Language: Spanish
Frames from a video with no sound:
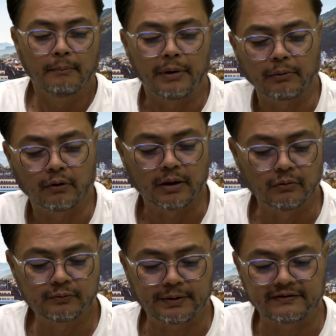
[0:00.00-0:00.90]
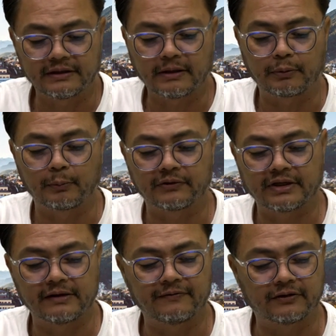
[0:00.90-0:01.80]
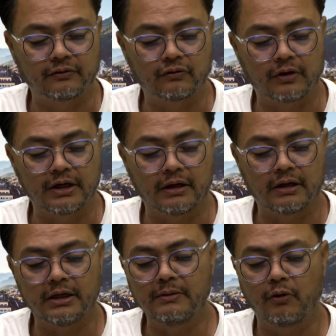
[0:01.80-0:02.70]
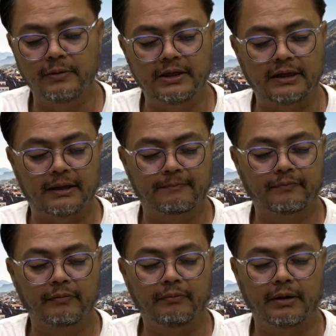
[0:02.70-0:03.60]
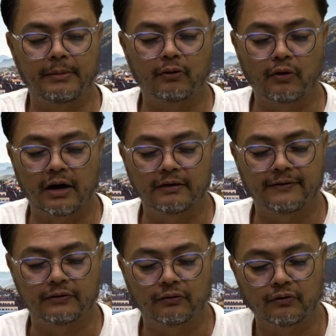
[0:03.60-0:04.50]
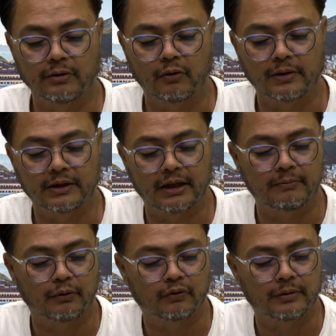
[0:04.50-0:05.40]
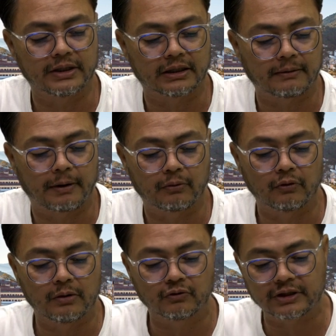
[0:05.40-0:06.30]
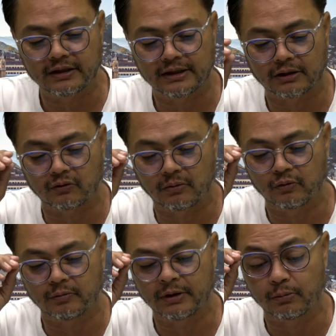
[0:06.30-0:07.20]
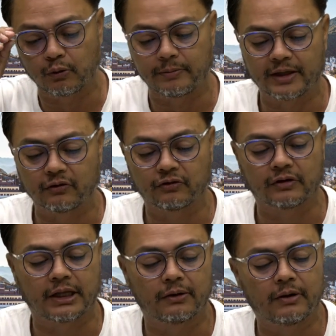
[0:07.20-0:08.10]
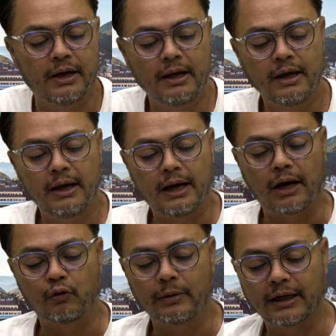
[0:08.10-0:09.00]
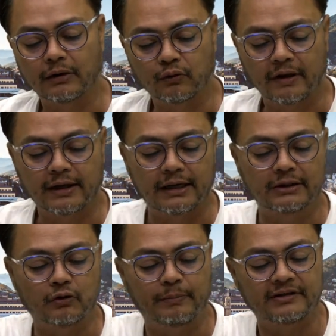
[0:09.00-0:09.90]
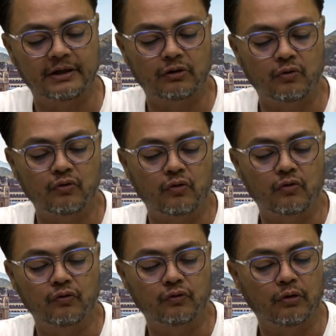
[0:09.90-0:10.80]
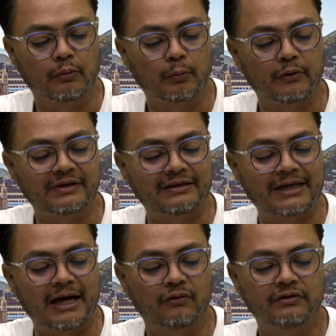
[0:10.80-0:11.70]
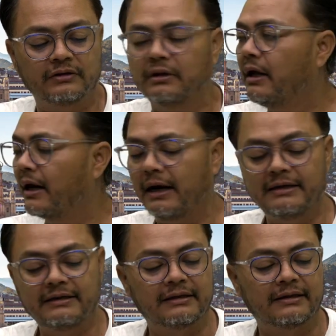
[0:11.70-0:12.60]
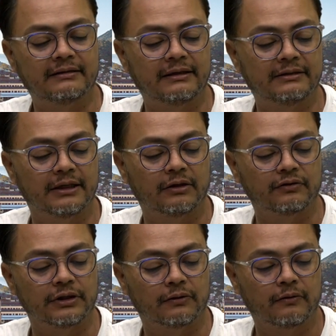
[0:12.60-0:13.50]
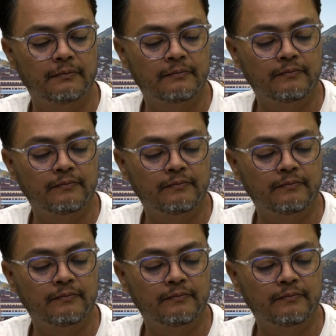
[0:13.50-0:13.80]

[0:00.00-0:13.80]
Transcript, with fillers: Pablo Lemus presenta propuesta de infraestructura y movilidad para mejorar la infraestructura y movilidad de Puerto Vallarta. Pablo Lemus, candidato de Movimiento Ciudadano a la gubernatura de Jalisco, presentó un conjunto de propuestas a los jaliscienses del Distrito 5.